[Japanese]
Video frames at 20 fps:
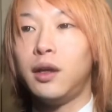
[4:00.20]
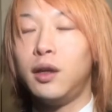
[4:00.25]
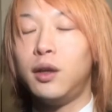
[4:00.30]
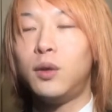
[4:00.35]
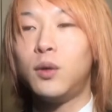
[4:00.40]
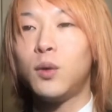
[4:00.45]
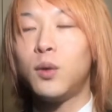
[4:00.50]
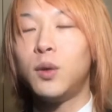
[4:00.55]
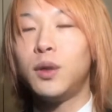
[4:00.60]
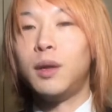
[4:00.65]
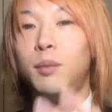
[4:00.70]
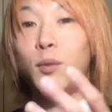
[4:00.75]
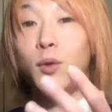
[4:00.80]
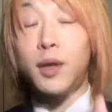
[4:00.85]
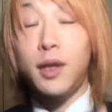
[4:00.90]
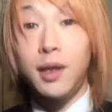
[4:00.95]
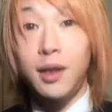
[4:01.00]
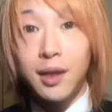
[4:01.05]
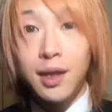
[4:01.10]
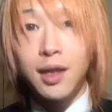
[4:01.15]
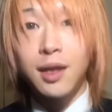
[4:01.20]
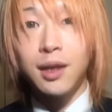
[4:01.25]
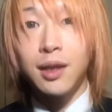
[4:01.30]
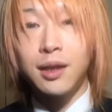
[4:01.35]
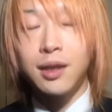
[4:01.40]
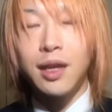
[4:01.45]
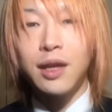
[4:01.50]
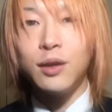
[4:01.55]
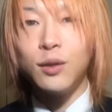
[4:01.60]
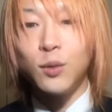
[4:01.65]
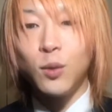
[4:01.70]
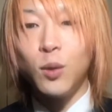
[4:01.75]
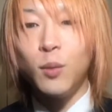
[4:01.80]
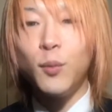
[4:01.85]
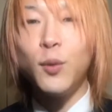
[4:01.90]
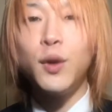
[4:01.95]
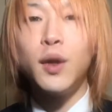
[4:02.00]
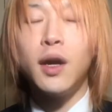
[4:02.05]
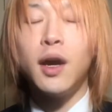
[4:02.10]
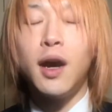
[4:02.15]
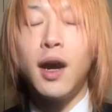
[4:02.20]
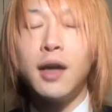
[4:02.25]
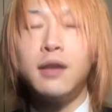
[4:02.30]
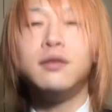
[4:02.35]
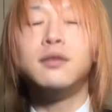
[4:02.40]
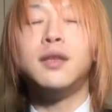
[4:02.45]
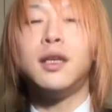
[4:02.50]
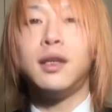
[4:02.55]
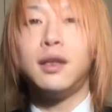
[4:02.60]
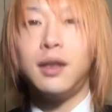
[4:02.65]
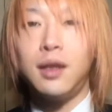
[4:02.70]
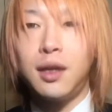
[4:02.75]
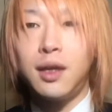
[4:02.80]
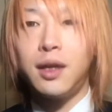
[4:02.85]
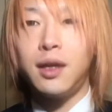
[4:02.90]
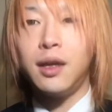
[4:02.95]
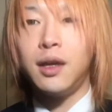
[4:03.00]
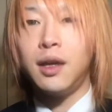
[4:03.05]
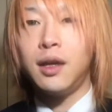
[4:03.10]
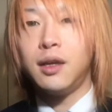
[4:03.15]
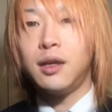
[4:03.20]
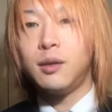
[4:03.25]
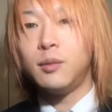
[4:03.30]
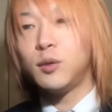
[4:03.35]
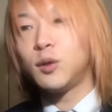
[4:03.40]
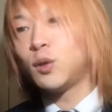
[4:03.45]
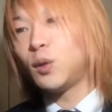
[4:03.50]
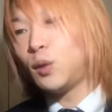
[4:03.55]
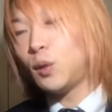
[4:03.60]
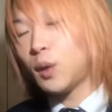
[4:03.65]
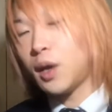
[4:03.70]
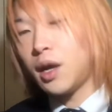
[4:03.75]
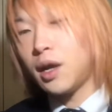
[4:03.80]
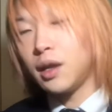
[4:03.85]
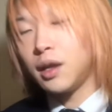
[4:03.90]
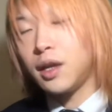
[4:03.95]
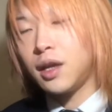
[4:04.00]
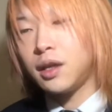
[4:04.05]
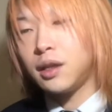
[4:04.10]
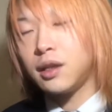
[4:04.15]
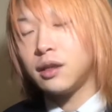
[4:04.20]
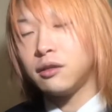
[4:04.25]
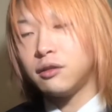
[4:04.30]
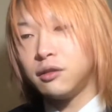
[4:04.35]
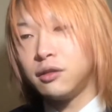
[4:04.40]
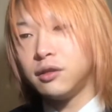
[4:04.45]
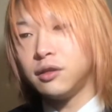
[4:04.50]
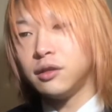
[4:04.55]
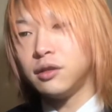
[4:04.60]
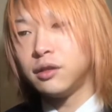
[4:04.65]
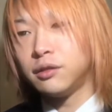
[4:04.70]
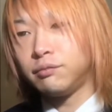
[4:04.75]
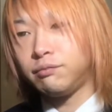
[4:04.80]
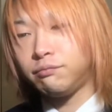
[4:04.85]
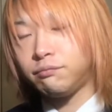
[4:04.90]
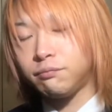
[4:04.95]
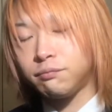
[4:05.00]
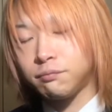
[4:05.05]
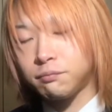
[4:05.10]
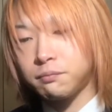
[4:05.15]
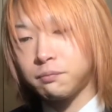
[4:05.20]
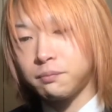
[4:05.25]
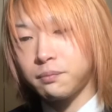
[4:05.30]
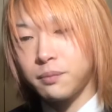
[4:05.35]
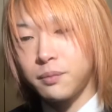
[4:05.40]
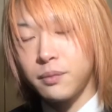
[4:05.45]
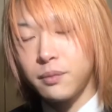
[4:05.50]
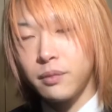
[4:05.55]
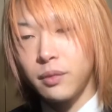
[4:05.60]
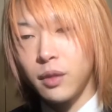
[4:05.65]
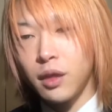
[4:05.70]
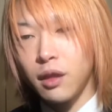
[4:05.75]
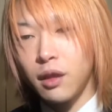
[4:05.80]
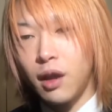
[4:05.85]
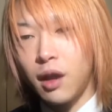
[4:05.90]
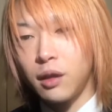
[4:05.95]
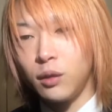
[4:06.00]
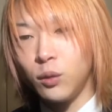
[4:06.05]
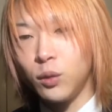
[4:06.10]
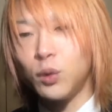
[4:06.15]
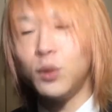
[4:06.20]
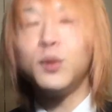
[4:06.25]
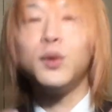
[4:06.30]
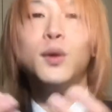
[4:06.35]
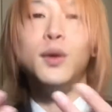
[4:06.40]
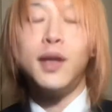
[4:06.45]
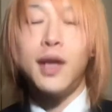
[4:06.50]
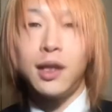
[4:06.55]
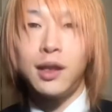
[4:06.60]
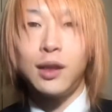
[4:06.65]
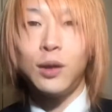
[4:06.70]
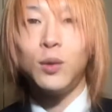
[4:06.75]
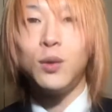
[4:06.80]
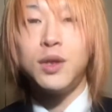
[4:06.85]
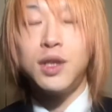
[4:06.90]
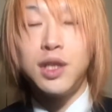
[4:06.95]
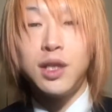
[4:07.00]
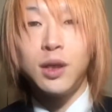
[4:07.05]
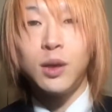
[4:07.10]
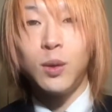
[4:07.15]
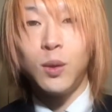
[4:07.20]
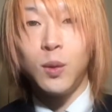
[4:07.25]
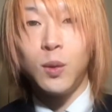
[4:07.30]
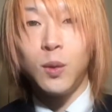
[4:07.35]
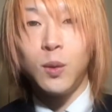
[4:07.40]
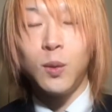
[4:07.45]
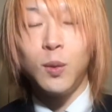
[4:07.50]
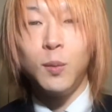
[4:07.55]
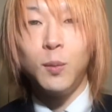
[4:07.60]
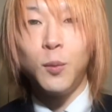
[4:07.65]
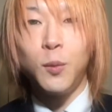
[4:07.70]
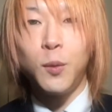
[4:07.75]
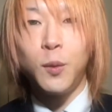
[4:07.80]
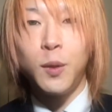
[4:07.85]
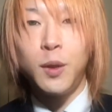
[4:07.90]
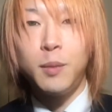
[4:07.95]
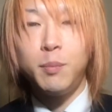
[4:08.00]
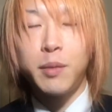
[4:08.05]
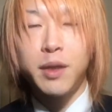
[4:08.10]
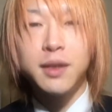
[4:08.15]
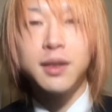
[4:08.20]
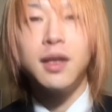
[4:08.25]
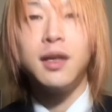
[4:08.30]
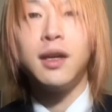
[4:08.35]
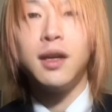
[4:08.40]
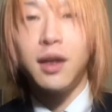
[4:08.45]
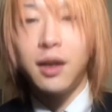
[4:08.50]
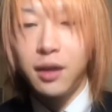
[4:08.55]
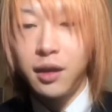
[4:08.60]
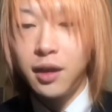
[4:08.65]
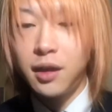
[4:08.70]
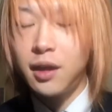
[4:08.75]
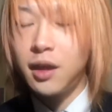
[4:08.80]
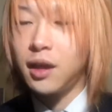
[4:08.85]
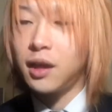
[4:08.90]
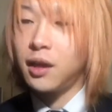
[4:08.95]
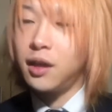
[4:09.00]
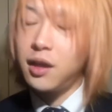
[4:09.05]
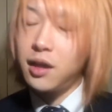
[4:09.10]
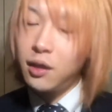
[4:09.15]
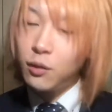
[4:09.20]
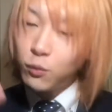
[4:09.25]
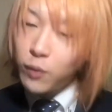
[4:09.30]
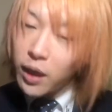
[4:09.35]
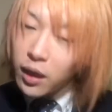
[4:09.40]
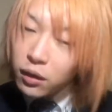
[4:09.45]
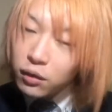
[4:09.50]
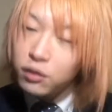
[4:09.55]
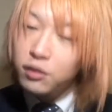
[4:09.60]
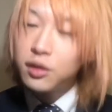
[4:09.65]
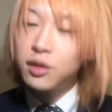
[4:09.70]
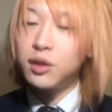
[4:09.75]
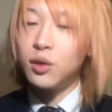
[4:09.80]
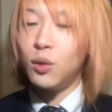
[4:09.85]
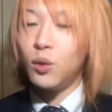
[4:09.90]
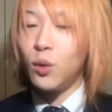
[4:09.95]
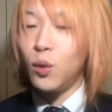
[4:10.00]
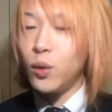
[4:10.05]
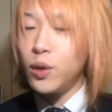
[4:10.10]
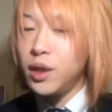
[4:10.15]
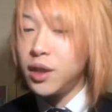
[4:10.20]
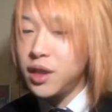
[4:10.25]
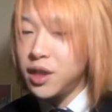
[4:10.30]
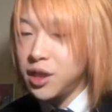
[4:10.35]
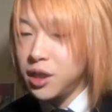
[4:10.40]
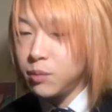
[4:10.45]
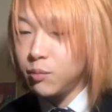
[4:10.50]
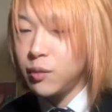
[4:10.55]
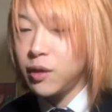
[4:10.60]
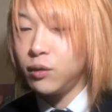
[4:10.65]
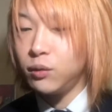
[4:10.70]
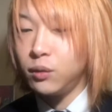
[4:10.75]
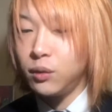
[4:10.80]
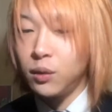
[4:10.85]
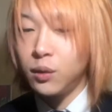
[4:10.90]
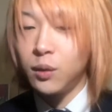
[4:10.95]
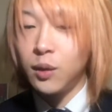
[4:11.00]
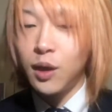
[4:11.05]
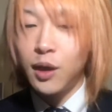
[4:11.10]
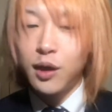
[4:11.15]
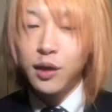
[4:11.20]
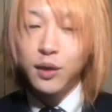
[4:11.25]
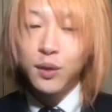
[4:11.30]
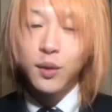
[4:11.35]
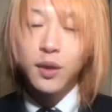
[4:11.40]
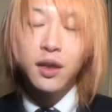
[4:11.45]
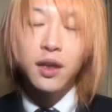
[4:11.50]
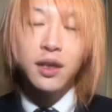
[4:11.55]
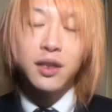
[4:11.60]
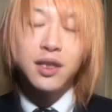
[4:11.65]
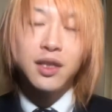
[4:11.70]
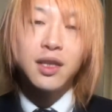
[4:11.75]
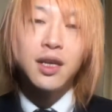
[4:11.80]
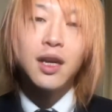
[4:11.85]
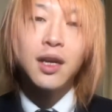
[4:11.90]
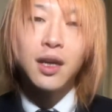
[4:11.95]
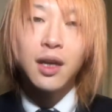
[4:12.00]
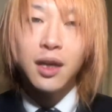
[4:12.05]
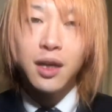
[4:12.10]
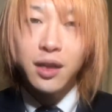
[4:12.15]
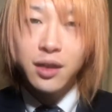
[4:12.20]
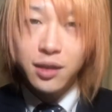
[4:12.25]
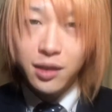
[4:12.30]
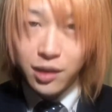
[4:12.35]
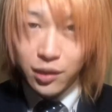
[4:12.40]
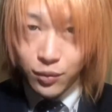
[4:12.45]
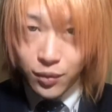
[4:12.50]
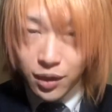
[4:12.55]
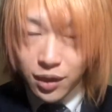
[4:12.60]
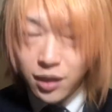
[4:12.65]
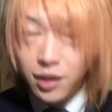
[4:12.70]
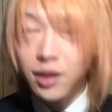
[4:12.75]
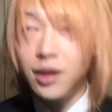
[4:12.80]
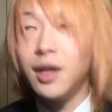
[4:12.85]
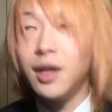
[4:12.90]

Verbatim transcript: 喜んでもらいたいっていう思いがあるんだったら、そういうの関係なくどんどんやってほしいと思いませんかね。なんかワンクッション置いてしまうと、それだけ時間かかっちゃうし、